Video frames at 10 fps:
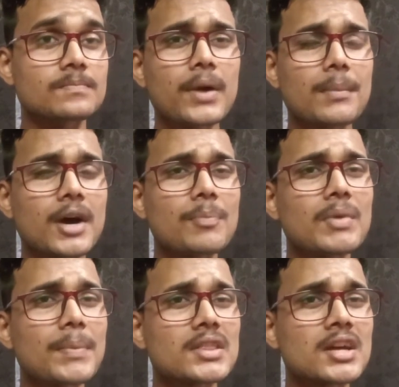पर बाद
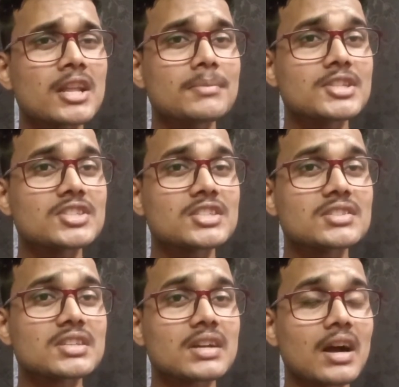में पता नहीं मिस्ट्री
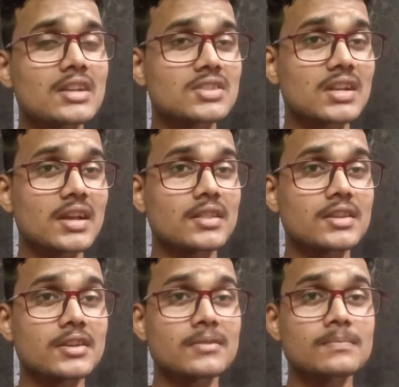इसकी कहाँ चली
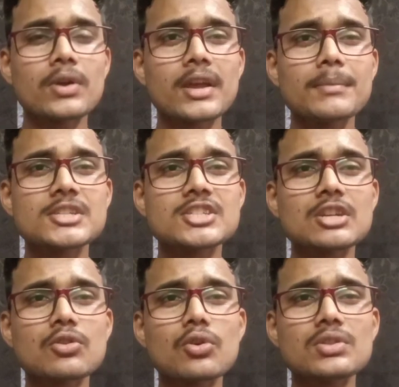जाती है क्योंकि
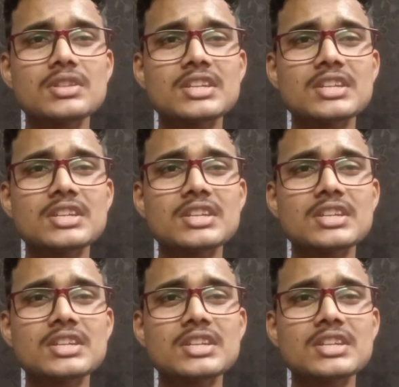मिस्ट्री को